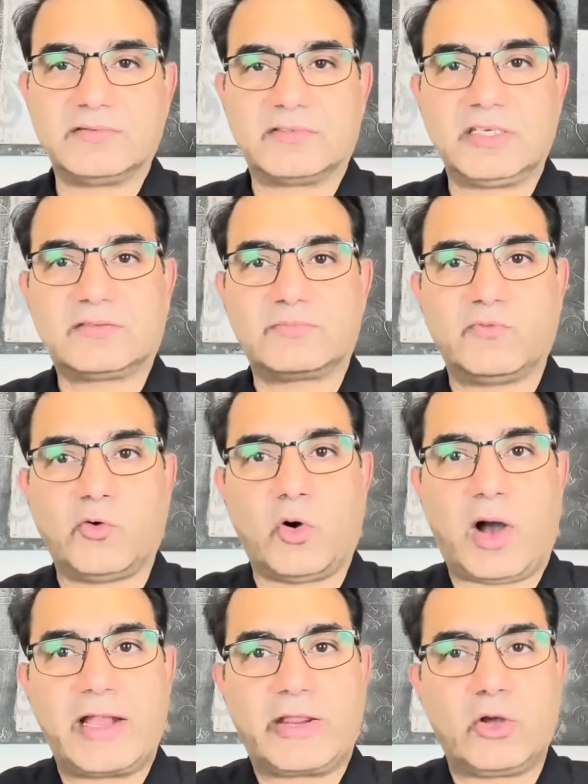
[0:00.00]
जिस वो
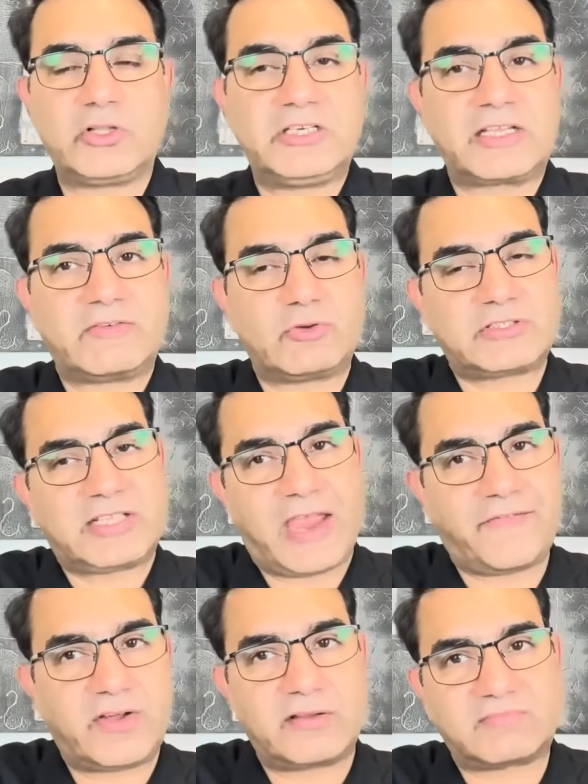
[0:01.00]
ऑडियो जिनके वो
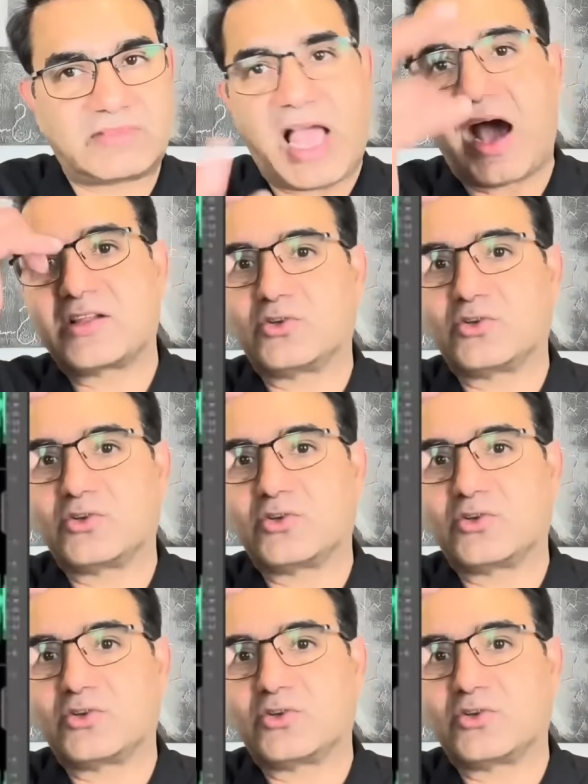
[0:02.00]
साइफर तैयार